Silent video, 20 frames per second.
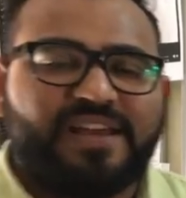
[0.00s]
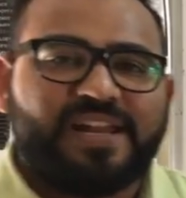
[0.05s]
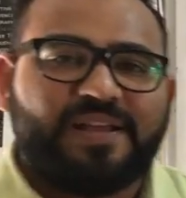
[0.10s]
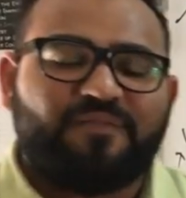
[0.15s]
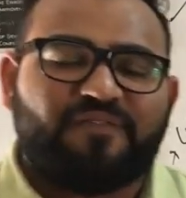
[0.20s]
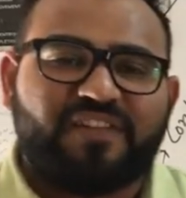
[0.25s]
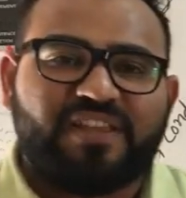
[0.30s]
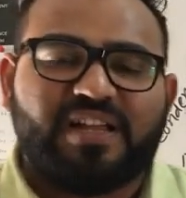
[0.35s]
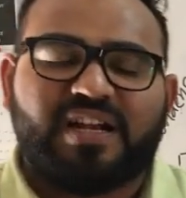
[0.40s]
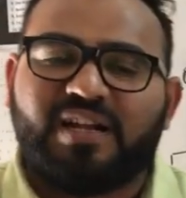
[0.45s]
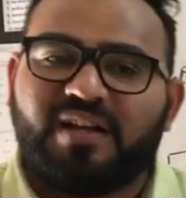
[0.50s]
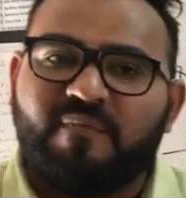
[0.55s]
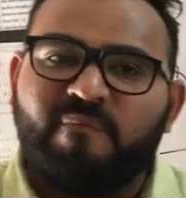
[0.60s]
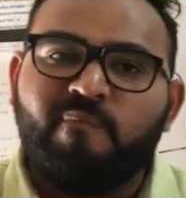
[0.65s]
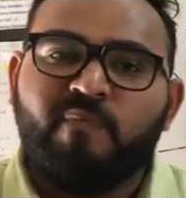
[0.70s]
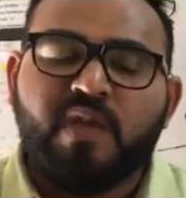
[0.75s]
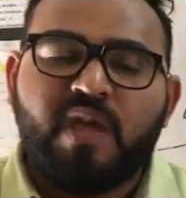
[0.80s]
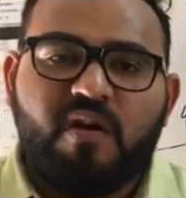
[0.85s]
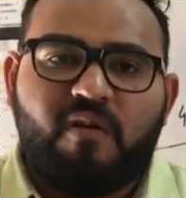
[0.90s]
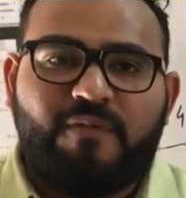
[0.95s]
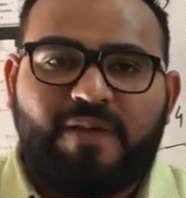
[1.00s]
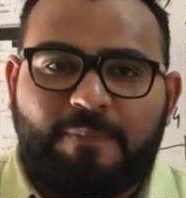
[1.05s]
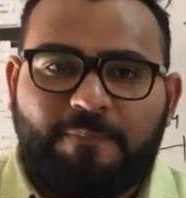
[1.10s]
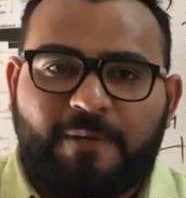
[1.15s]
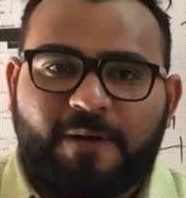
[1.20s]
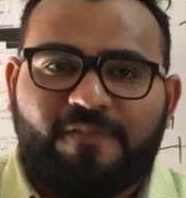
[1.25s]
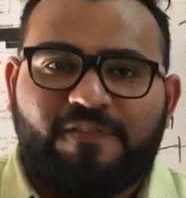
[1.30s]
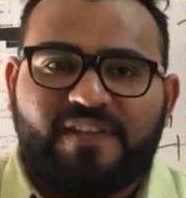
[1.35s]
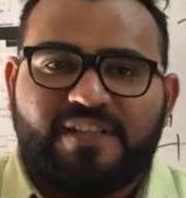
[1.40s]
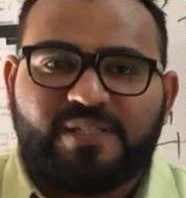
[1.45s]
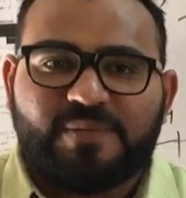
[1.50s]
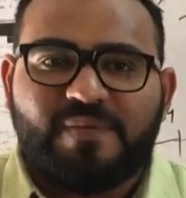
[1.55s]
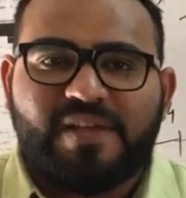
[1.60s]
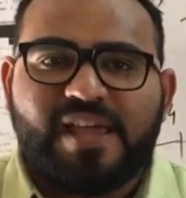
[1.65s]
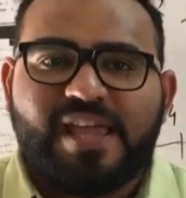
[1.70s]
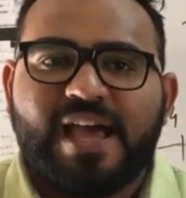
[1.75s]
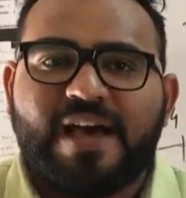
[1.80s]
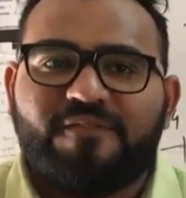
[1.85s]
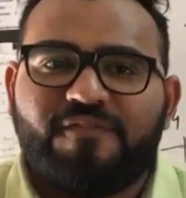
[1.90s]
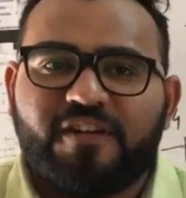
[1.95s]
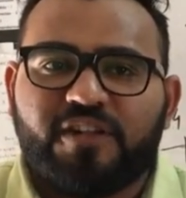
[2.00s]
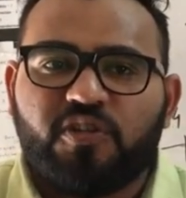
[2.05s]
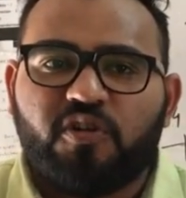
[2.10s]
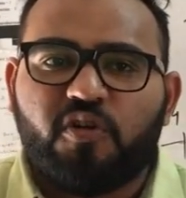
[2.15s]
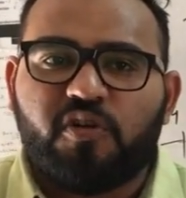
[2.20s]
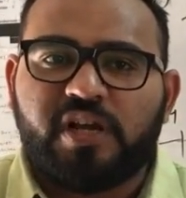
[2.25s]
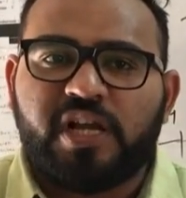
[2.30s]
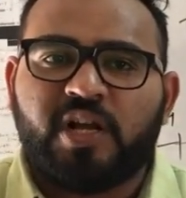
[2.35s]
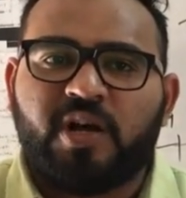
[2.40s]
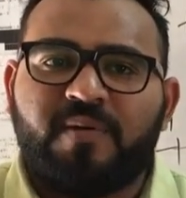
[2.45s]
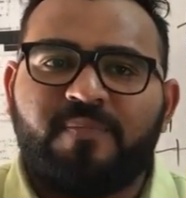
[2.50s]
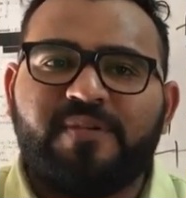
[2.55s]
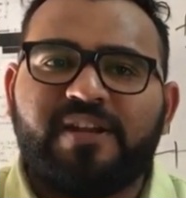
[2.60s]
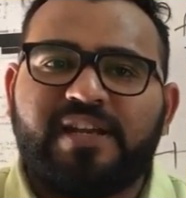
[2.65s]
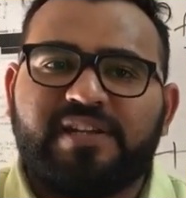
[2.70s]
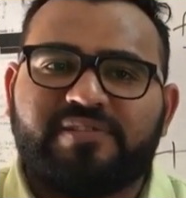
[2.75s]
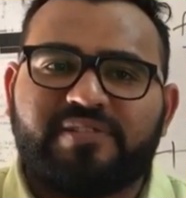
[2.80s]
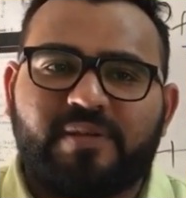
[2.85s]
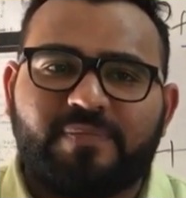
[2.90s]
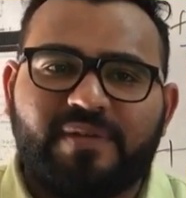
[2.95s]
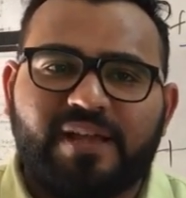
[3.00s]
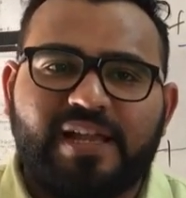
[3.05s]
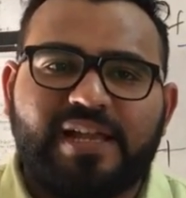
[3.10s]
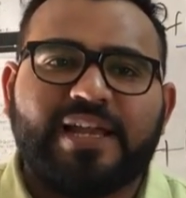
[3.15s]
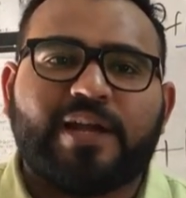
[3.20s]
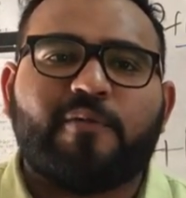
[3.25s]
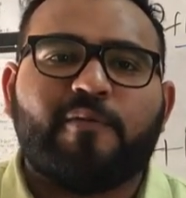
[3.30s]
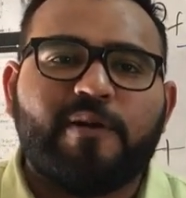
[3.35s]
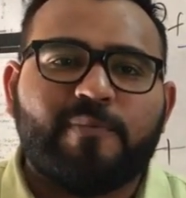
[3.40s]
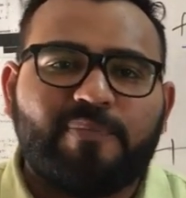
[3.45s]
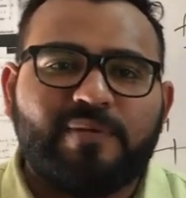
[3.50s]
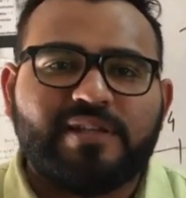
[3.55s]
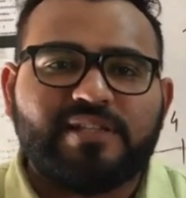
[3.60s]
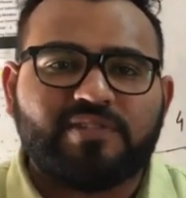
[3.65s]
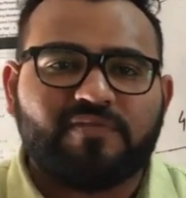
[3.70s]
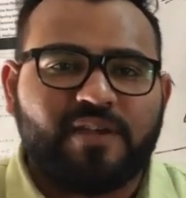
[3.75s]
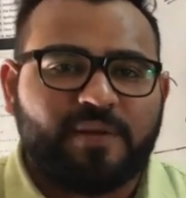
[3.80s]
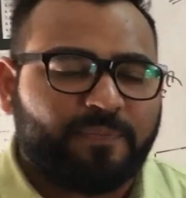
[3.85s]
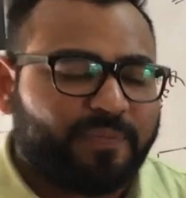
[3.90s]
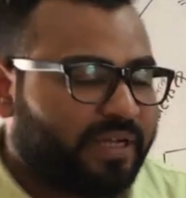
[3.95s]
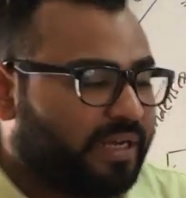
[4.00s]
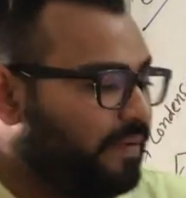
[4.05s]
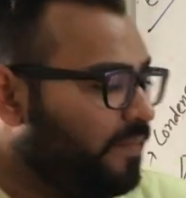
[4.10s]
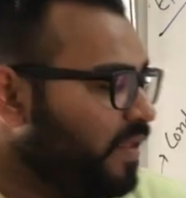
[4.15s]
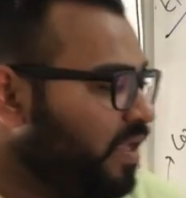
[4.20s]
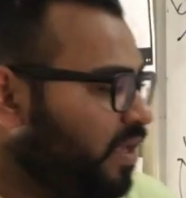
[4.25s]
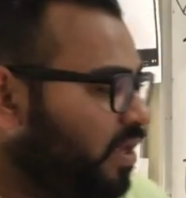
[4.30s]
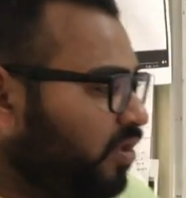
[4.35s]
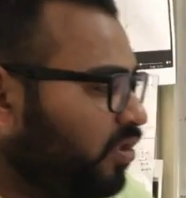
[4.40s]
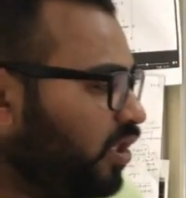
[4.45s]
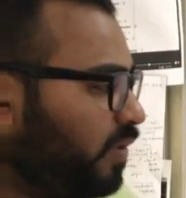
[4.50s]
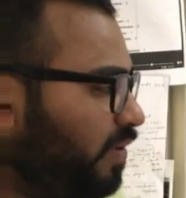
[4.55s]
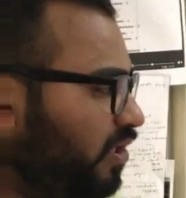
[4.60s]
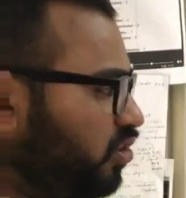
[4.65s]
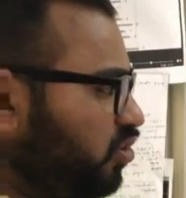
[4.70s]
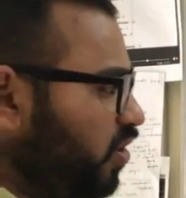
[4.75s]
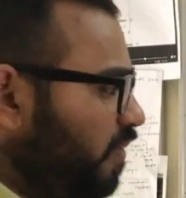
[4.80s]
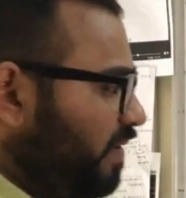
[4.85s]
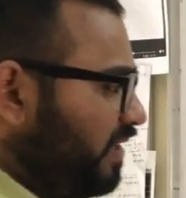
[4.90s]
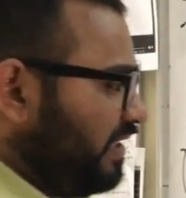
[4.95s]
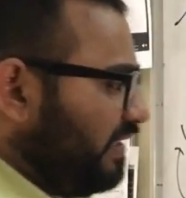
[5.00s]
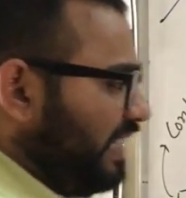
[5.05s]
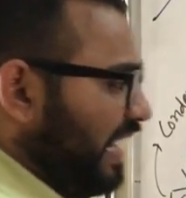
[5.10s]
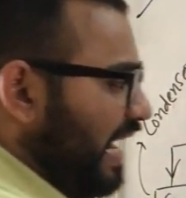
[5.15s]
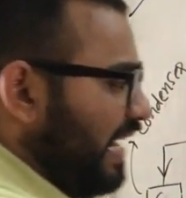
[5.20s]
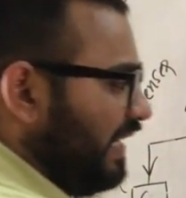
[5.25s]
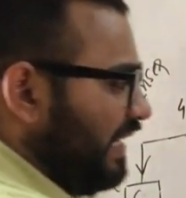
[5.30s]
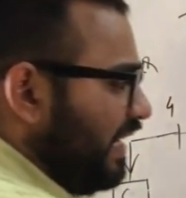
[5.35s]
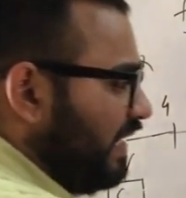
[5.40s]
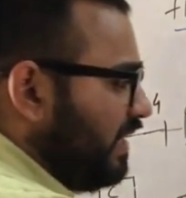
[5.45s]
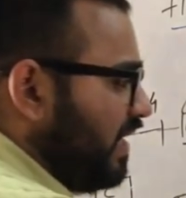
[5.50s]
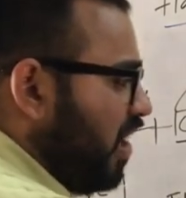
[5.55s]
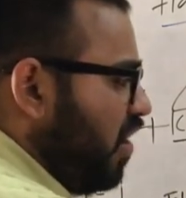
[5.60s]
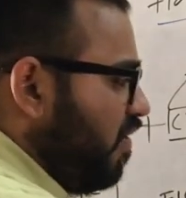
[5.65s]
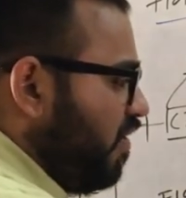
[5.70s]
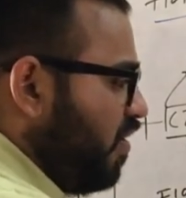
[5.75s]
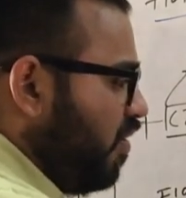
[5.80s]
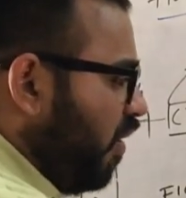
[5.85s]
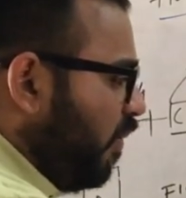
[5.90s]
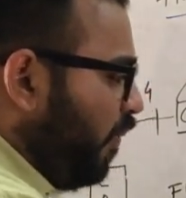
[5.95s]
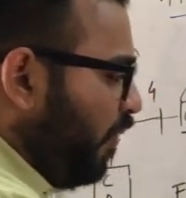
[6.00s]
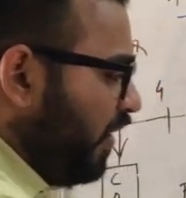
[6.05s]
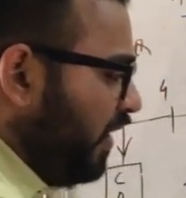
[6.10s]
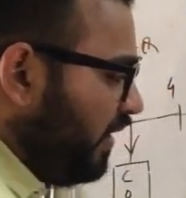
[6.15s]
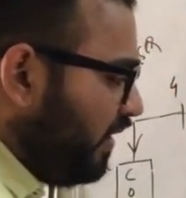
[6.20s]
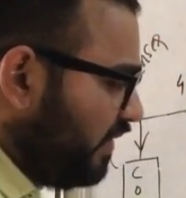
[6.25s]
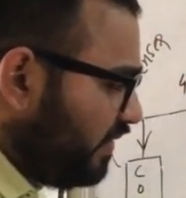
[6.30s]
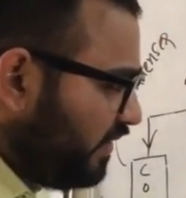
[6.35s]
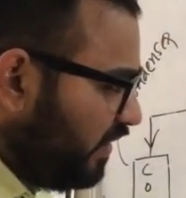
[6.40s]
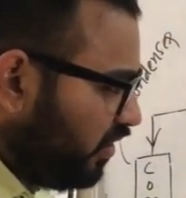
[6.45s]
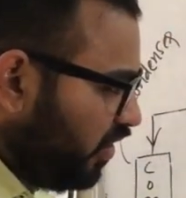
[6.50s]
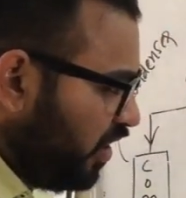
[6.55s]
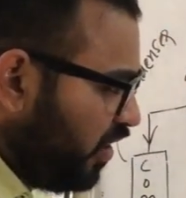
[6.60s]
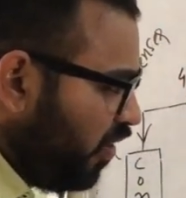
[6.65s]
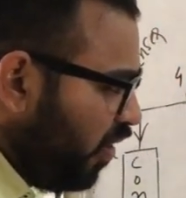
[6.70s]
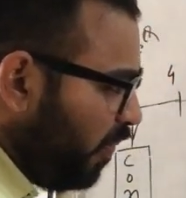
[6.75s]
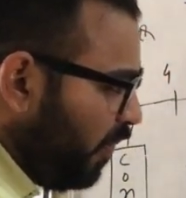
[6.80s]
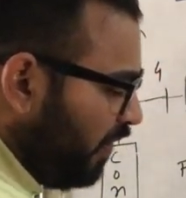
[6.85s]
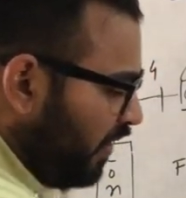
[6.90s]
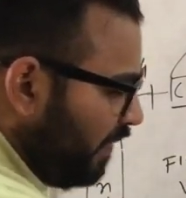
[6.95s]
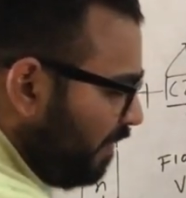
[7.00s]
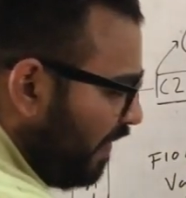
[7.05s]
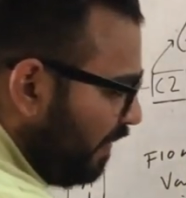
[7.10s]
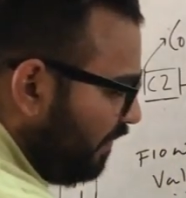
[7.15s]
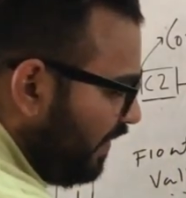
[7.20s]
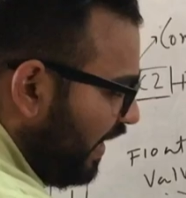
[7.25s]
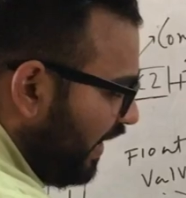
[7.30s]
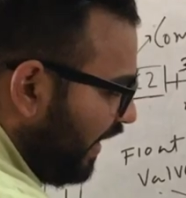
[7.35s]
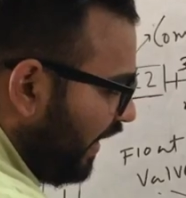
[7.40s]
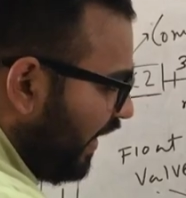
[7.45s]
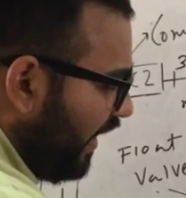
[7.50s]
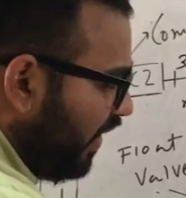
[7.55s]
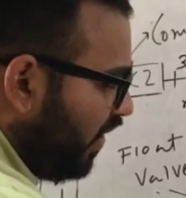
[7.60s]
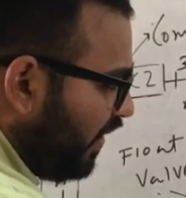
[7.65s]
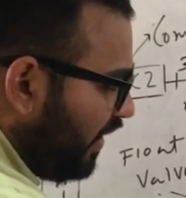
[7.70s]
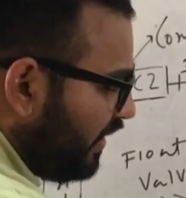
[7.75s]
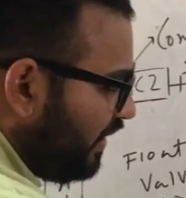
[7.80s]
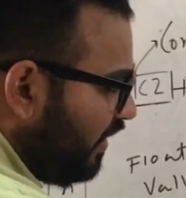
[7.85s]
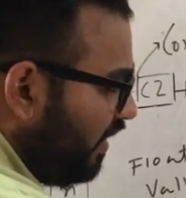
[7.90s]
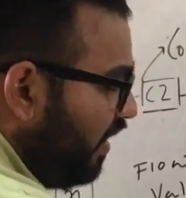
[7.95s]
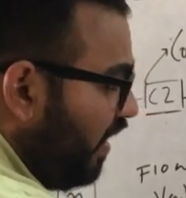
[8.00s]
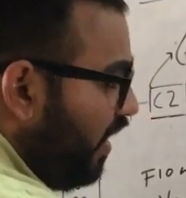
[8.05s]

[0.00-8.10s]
में रेफ्रिजरेंट वेपर फेज में या फिर दोनों के कॉम्बिनेशन में लिक्विड प्लस वेपर तो बच्चों मैं स्टार्ट करता हूँ यू ऑपरेटर से तो यू ऑपरेटर में हम देख रहे हैं कि